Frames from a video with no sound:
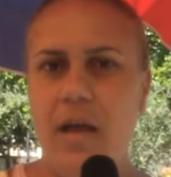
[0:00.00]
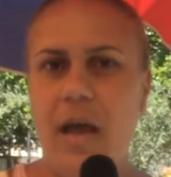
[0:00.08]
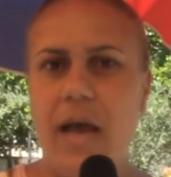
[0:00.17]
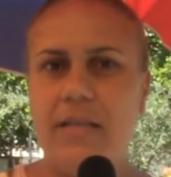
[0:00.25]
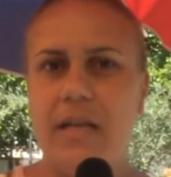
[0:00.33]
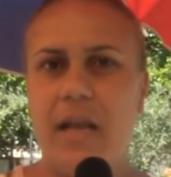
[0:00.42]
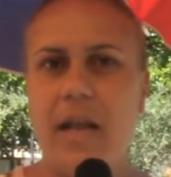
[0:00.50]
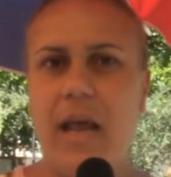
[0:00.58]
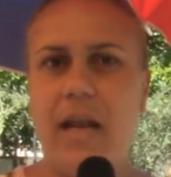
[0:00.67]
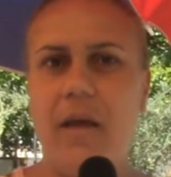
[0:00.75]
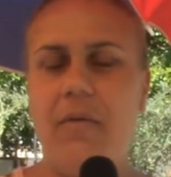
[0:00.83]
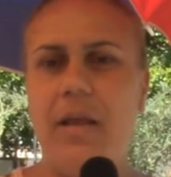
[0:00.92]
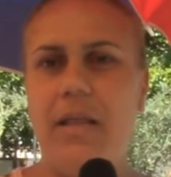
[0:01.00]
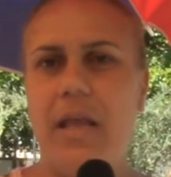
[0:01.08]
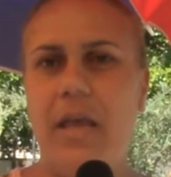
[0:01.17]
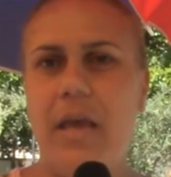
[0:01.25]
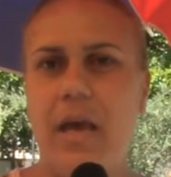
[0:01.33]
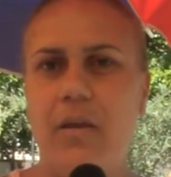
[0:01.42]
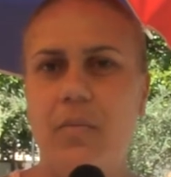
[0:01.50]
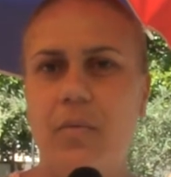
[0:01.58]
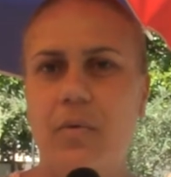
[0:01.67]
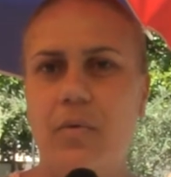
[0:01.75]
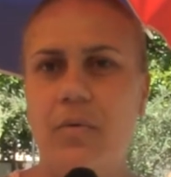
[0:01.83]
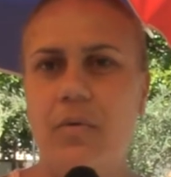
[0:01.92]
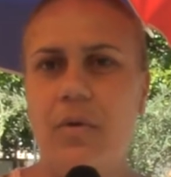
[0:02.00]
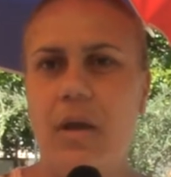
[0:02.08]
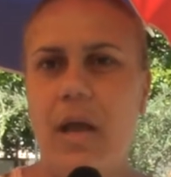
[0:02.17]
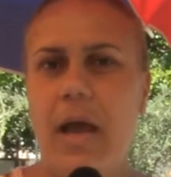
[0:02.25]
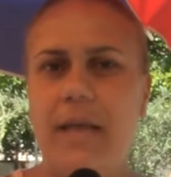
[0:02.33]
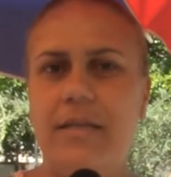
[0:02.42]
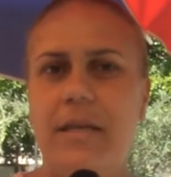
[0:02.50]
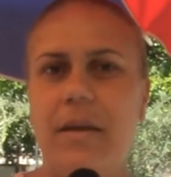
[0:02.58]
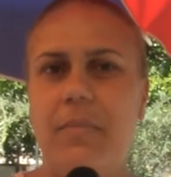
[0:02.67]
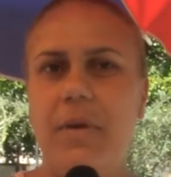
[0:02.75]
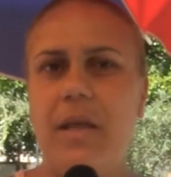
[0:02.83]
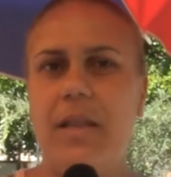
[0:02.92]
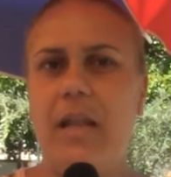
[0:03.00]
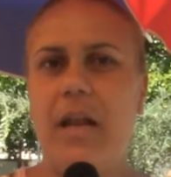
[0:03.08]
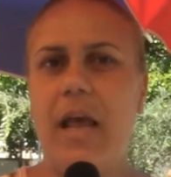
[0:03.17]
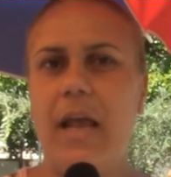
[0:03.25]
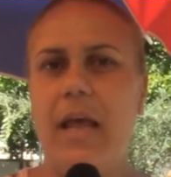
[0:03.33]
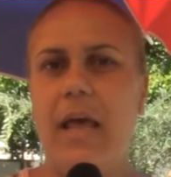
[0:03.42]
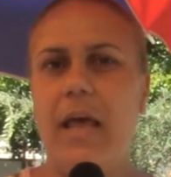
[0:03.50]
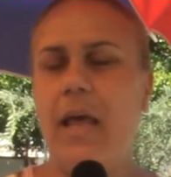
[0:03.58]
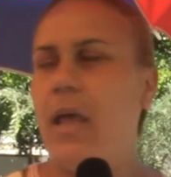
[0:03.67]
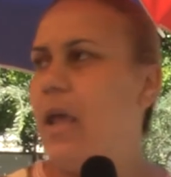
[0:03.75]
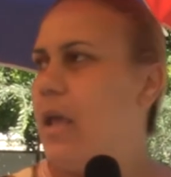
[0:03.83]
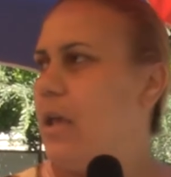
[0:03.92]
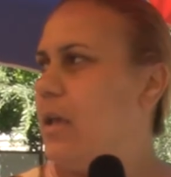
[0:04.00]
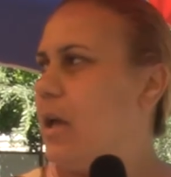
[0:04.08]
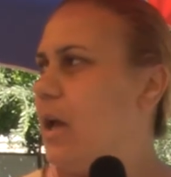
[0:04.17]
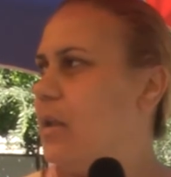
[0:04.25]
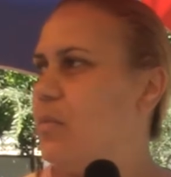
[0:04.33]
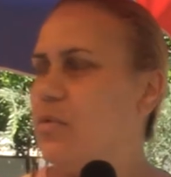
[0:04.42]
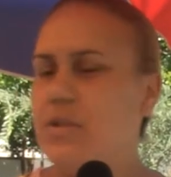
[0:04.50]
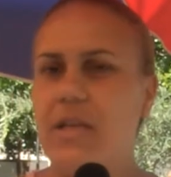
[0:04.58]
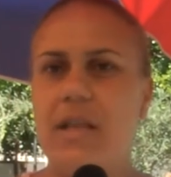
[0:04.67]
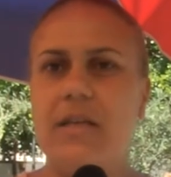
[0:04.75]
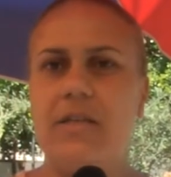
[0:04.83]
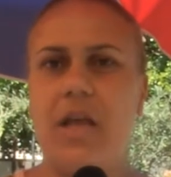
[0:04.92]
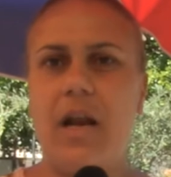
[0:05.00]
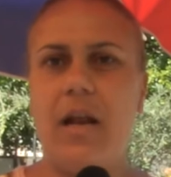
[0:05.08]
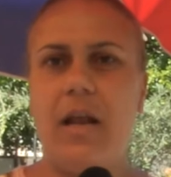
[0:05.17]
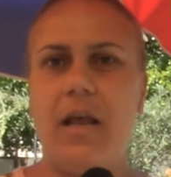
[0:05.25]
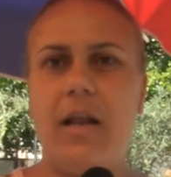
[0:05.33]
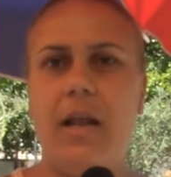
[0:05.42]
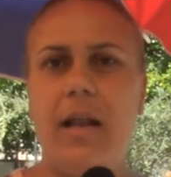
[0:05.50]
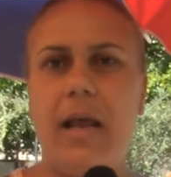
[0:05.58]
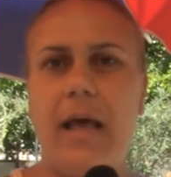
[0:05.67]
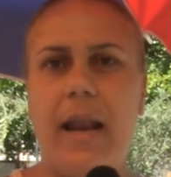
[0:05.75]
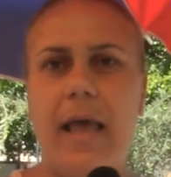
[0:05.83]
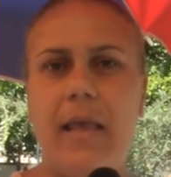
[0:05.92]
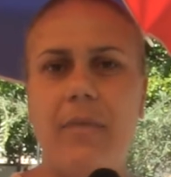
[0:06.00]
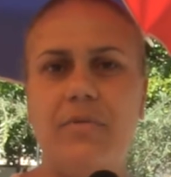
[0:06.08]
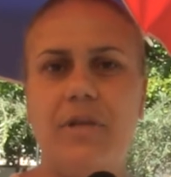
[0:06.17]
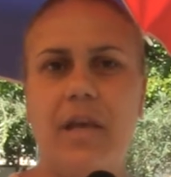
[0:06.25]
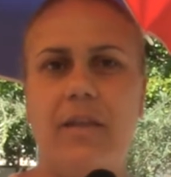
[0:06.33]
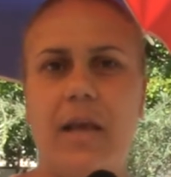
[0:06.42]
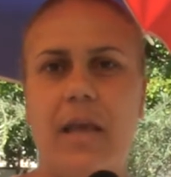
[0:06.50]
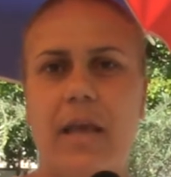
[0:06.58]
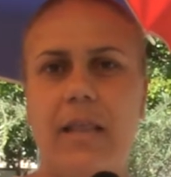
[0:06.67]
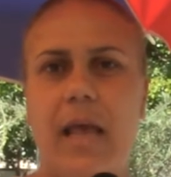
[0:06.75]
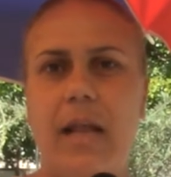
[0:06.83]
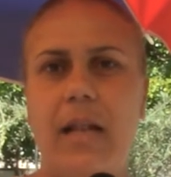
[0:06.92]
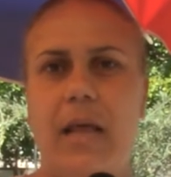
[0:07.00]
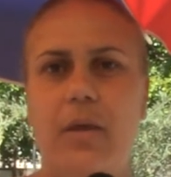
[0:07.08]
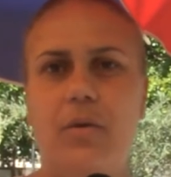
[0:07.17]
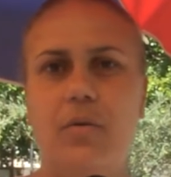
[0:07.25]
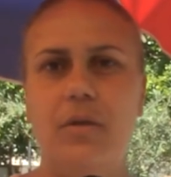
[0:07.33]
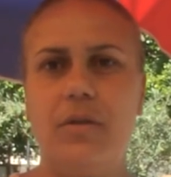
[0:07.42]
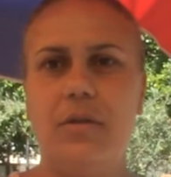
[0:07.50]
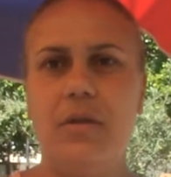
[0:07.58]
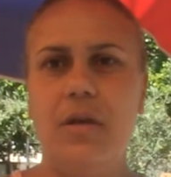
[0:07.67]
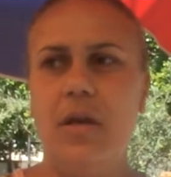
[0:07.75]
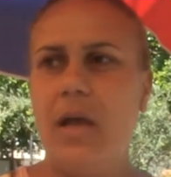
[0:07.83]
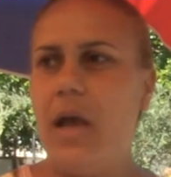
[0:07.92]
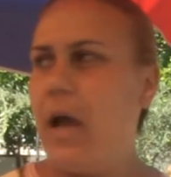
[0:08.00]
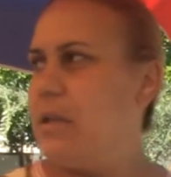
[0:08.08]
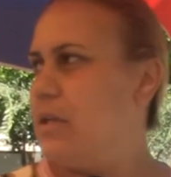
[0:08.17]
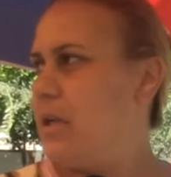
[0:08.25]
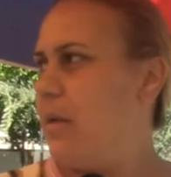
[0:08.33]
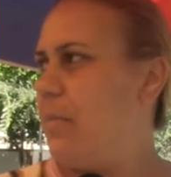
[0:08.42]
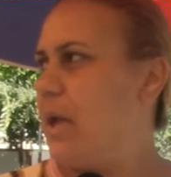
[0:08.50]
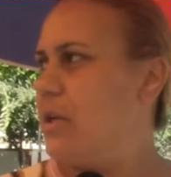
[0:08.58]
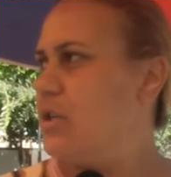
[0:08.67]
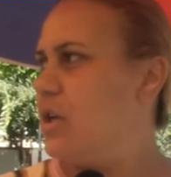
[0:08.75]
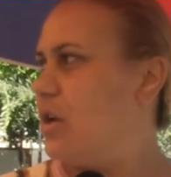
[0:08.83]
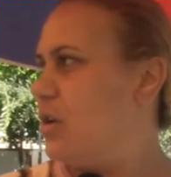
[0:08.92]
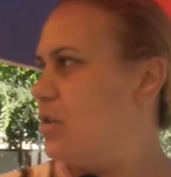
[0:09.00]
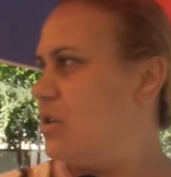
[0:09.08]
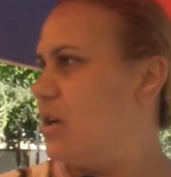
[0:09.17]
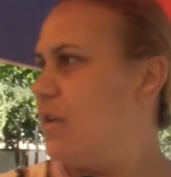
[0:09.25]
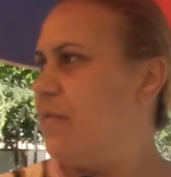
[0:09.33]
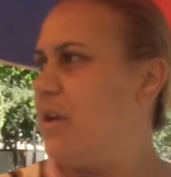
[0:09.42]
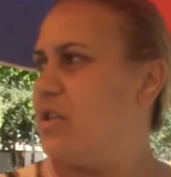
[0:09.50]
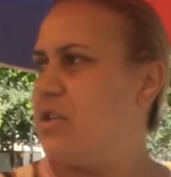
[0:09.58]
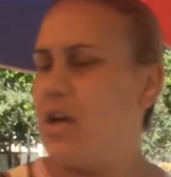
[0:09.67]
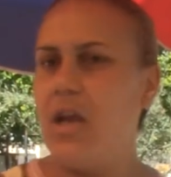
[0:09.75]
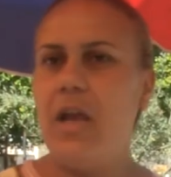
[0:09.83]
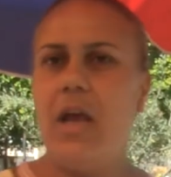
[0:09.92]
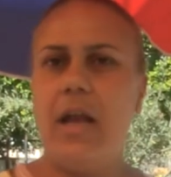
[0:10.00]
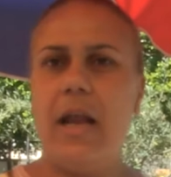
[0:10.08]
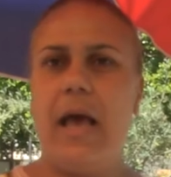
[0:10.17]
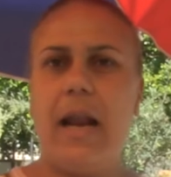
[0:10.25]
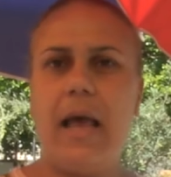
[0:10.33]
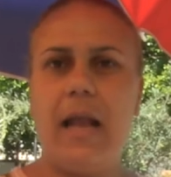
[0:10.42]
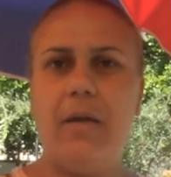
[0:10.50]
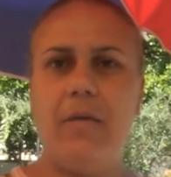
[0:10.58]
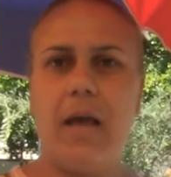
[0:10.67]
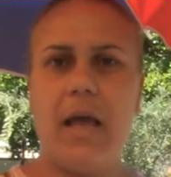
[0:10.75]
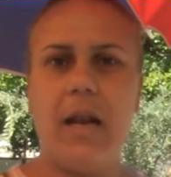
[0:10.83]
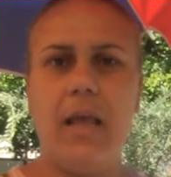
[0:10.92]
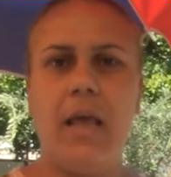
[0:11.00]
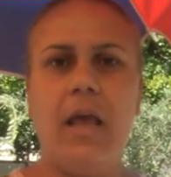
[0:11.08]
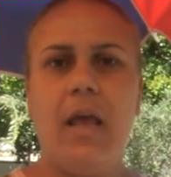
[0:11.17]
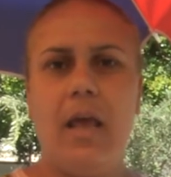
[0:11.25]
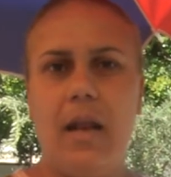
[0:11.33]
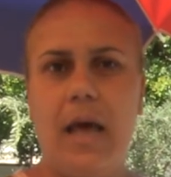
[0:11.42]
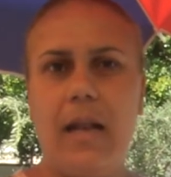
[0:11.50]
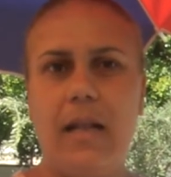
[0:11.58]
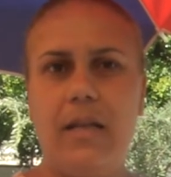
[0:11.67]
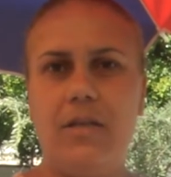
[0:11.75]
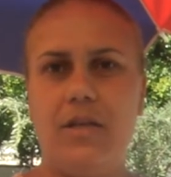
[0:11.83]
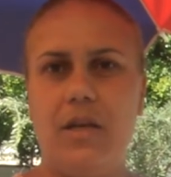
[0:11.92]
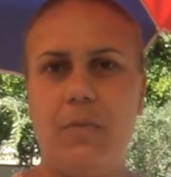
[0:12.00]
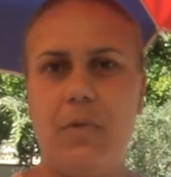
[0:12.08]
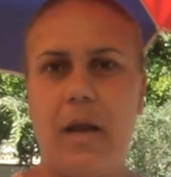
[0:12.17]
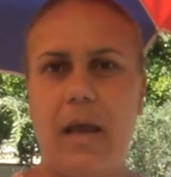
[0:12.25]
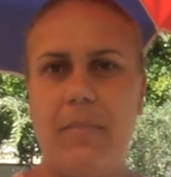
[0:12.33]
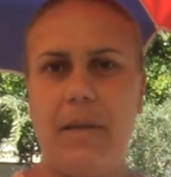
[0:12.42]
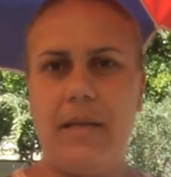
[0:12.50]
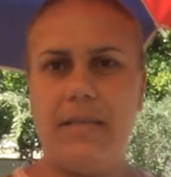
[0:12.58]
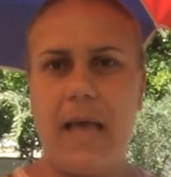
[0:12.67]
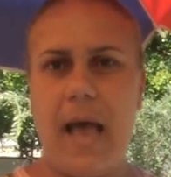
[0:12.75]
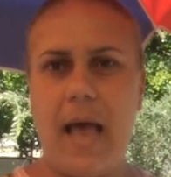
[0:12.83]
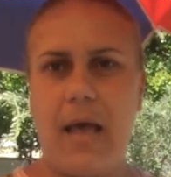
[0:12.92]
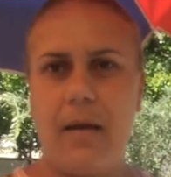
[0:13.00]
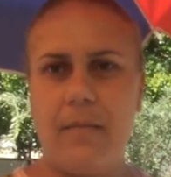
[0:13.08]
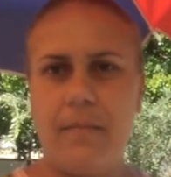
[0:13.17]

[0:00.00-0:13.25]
اعطينا نحن اولادنا يخدموا اعطينا بناتنا نحنا يخدموا زاد شطر القرايه مشات هكاك تحت الحيوت اعطينا المارشي يخزر كيفاش نهار غالي ونهار لي نهار تجي مراقبه الاسعار